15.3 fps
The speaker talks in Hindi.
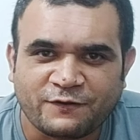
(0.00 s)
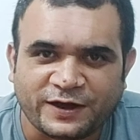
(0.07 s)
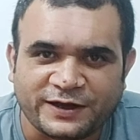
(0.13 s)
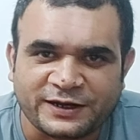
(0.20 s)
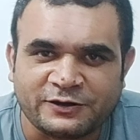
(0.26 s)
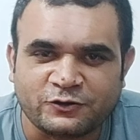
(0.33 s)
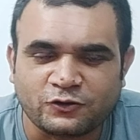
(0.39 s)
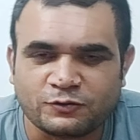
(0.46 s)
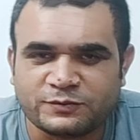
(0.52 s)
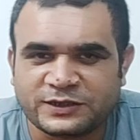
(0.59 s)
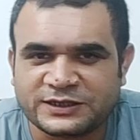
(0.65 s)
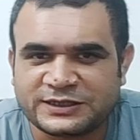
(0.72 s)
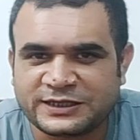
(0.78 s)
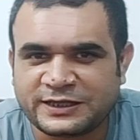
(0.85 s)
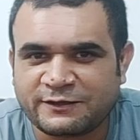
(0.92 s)
फाइनल रूप
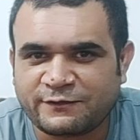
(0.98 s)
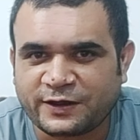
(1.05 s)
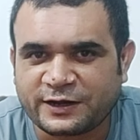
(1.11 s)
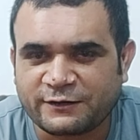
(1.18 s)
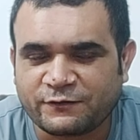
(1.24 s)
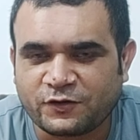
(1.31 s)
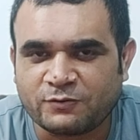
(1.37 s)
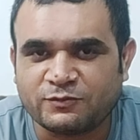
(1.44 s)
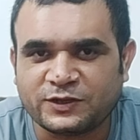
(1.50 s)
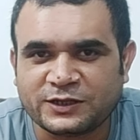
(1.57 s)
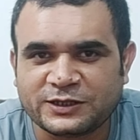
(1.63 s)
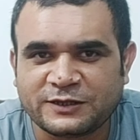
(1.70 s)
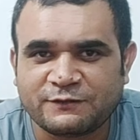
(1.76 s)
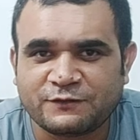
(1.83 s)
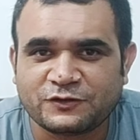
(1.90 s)
देते हैं फाइनल फॉर्म
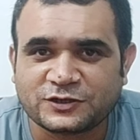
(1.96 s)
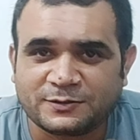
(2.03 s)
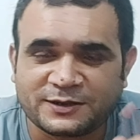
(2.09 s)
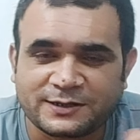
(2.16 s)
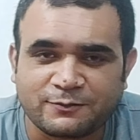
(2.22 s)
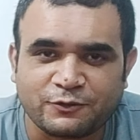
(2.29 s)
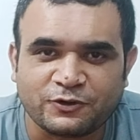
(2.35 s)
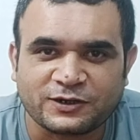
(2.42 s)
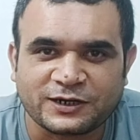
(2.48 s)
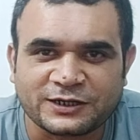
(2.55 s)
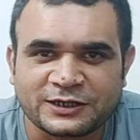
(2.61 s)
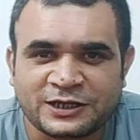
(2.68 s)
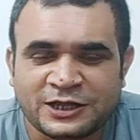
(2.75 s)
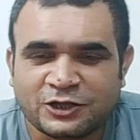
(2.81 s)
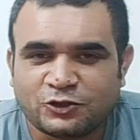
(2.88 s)
देते हैं फिर उसके बाद अपलोड
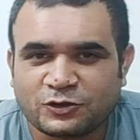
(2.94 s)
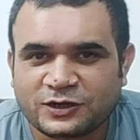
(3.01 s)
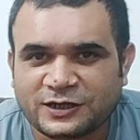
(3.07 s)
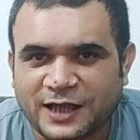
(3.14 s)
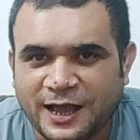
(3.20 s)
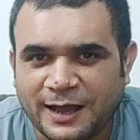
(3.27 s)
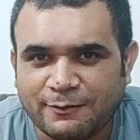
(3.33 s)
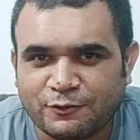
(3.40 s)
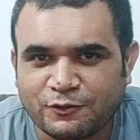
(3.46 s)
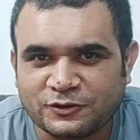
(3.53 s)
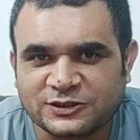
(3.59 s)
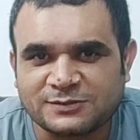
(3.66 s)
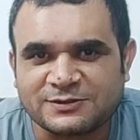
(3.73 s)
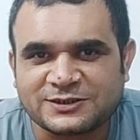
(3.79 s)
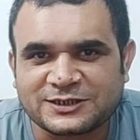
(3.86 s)
करते हैं तो आप
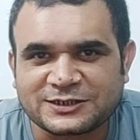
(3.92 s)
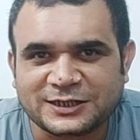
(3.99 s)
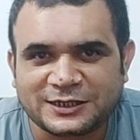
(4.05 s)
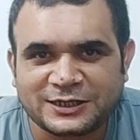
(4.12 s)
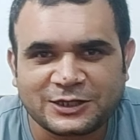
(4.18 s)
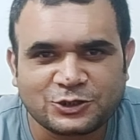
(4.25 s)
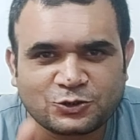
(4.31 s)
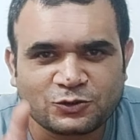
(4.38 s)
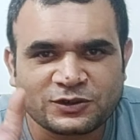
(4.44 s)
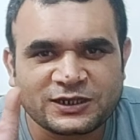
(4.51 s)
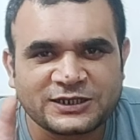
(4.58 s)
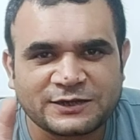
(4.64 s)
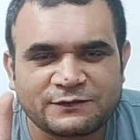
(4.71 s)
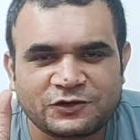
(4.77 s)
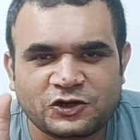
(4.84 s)
खुद समझ सकते हैं कि एक
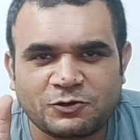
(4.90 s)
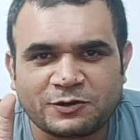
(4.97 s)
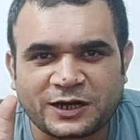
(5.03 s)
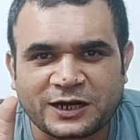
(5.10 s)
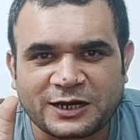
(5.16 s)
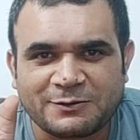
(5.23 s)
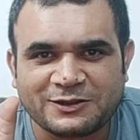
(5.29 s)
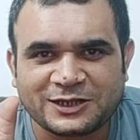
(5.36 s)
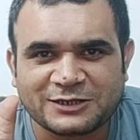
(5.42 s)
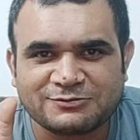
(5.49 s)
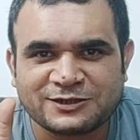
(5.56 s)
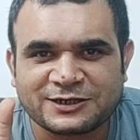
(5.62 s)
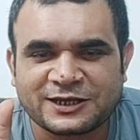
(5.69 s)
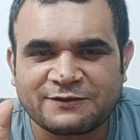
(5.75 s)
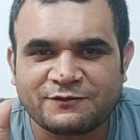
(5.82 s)
छोटा सा वीडियो बनाने में दस
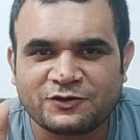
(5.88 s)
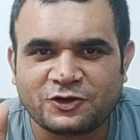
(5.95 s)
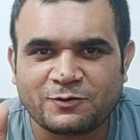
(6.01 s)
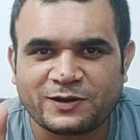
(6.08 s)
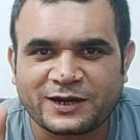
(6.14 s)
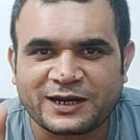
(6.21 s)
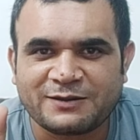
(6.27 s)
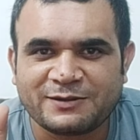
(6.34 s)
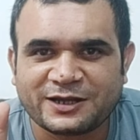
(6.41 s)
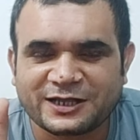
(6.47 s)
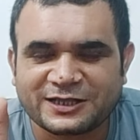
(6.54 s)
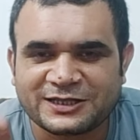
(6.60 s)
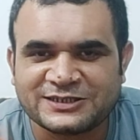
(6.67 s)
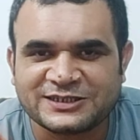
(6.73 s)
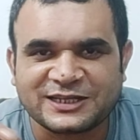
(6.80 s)
मिनट का एक वीडियो बनाने में
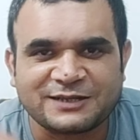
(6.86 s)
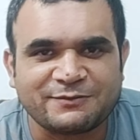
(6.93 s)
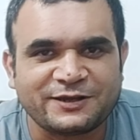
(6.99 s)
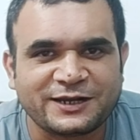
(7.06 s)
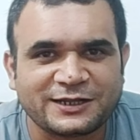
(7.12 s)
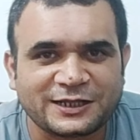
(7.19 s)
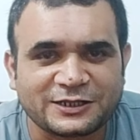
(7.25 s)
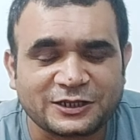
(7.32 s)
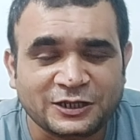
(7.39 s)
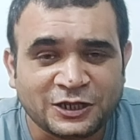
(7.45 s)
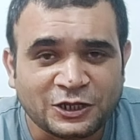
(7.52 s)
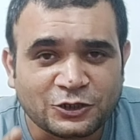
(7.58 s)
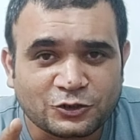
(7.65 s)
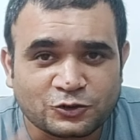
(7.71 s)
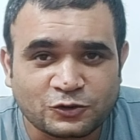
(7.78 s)
कितनी ज़्यादा मेहनत लगती
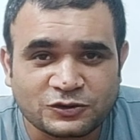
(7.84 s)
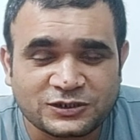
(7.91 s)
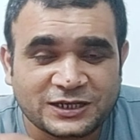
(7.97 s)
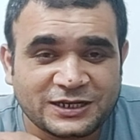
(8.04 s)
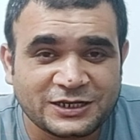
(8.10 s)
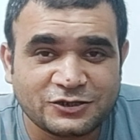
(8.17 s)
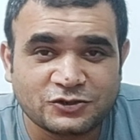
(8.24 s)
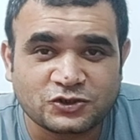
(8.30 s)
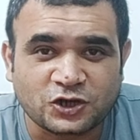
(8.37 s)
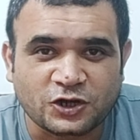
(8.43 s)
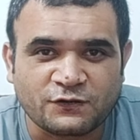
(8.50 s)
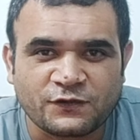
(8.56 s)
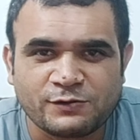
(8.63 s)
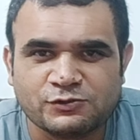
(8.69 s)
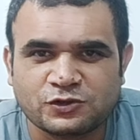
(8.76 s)
है तो सोचिए ये जो
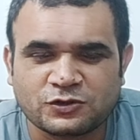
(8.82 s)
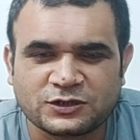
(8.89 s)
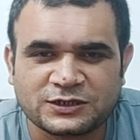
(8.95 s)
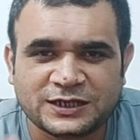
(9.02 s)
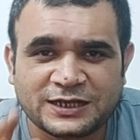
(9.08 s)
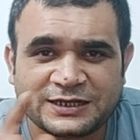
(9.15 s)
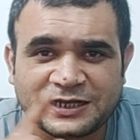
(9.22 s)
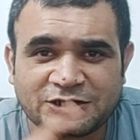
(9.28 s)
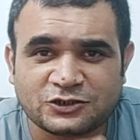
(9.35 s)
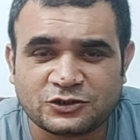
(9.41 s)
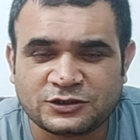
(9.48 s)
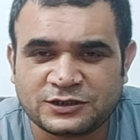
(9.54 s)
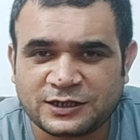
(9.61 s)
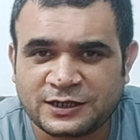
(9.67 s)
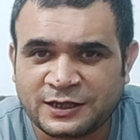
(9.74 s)
शॉर्ट फिल्म्स होती हैं या जो
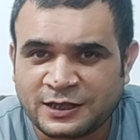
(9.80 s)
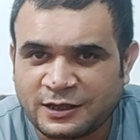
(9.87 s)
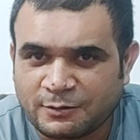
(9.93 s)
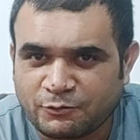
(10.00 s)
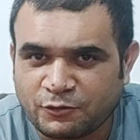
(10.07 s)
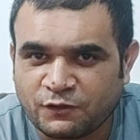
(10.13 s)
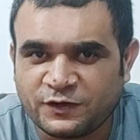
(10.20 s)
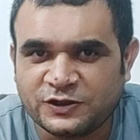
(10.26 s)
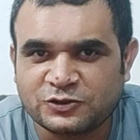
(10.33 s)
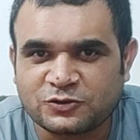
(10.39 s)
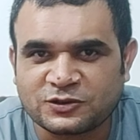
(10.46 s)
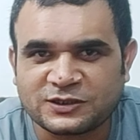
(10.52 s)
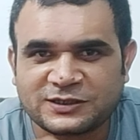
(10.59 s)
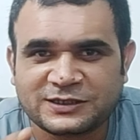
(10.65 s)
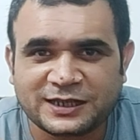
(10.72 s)
ये मूवीज़
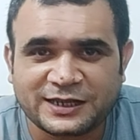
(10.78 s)
होती हैं